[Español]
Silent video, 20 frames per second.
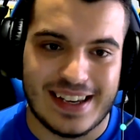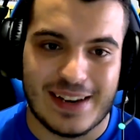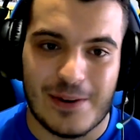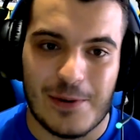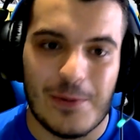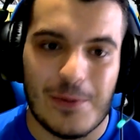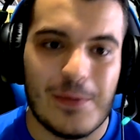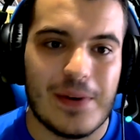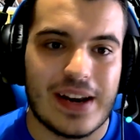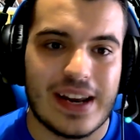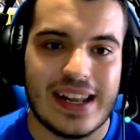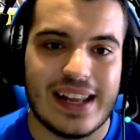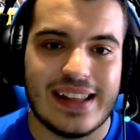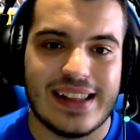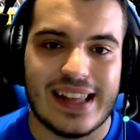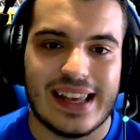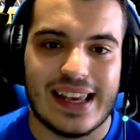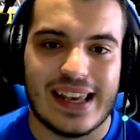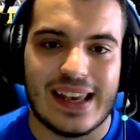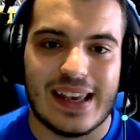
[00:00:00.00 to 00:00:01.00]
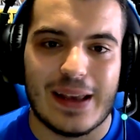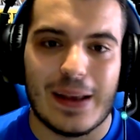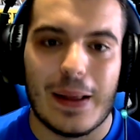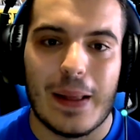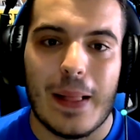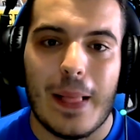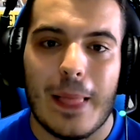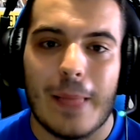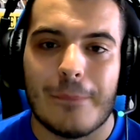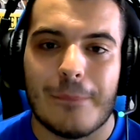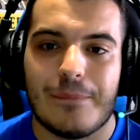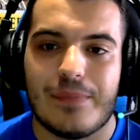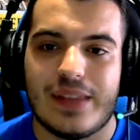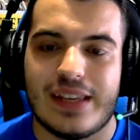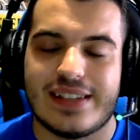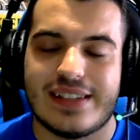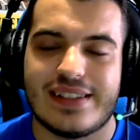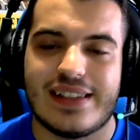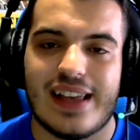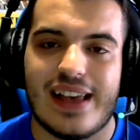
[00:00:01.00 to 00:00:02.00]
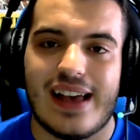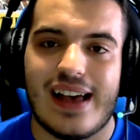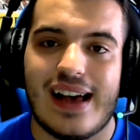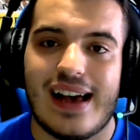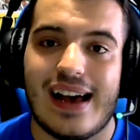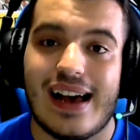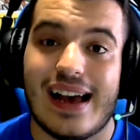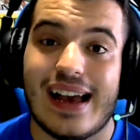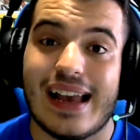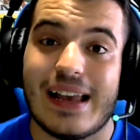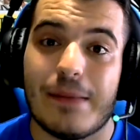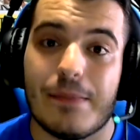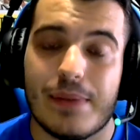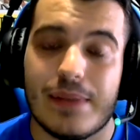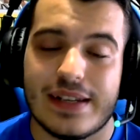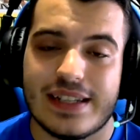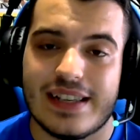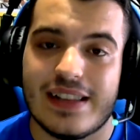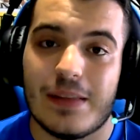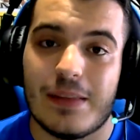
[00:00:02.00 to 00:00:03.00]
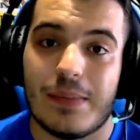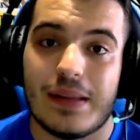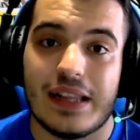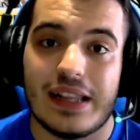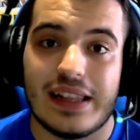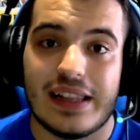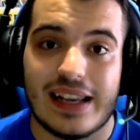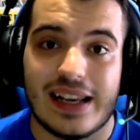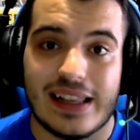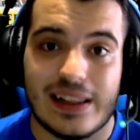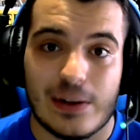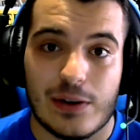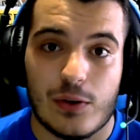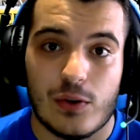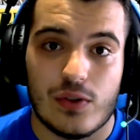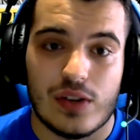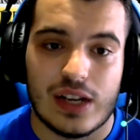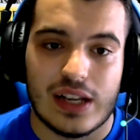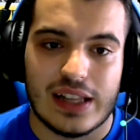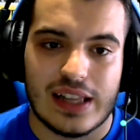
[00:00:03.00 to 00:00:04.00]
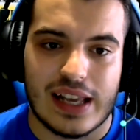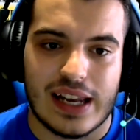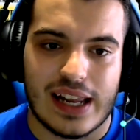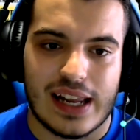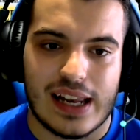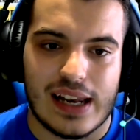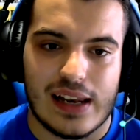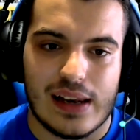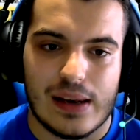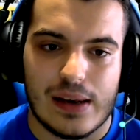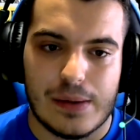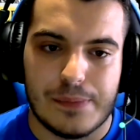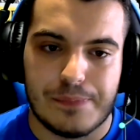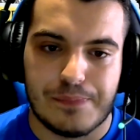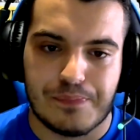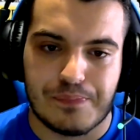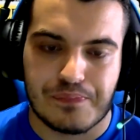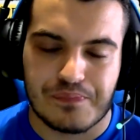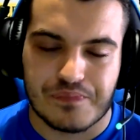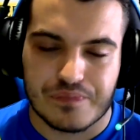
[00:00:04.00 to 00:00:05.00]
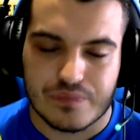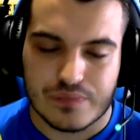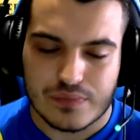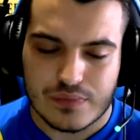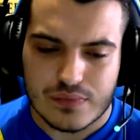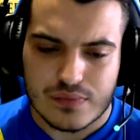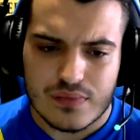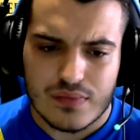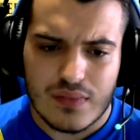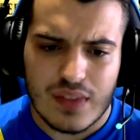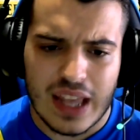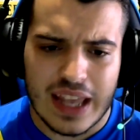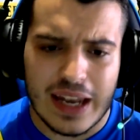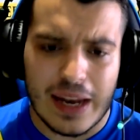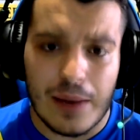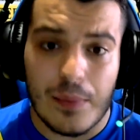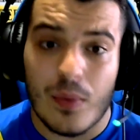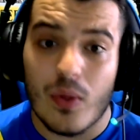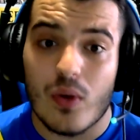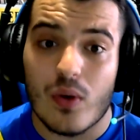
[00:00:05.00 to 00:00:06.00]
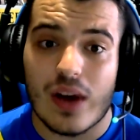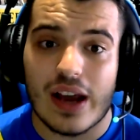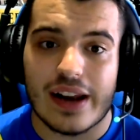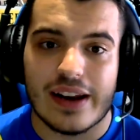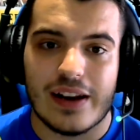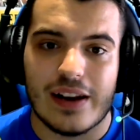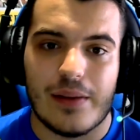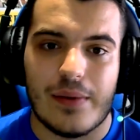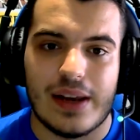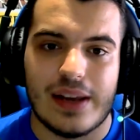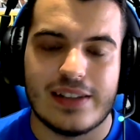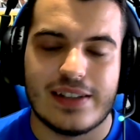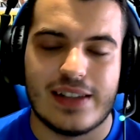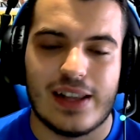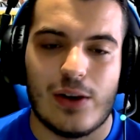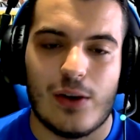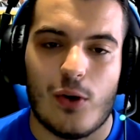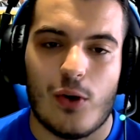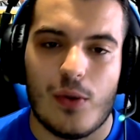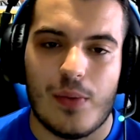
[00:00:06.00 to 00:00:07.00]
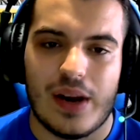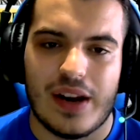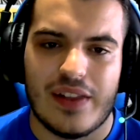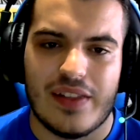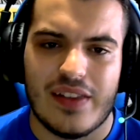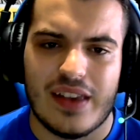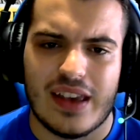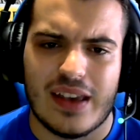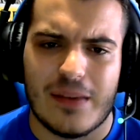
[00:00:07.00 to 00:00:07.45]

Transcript: con un ring de esta empresa independiente que te contrata en el en el modo carrera, ¿vale? Este logo verde,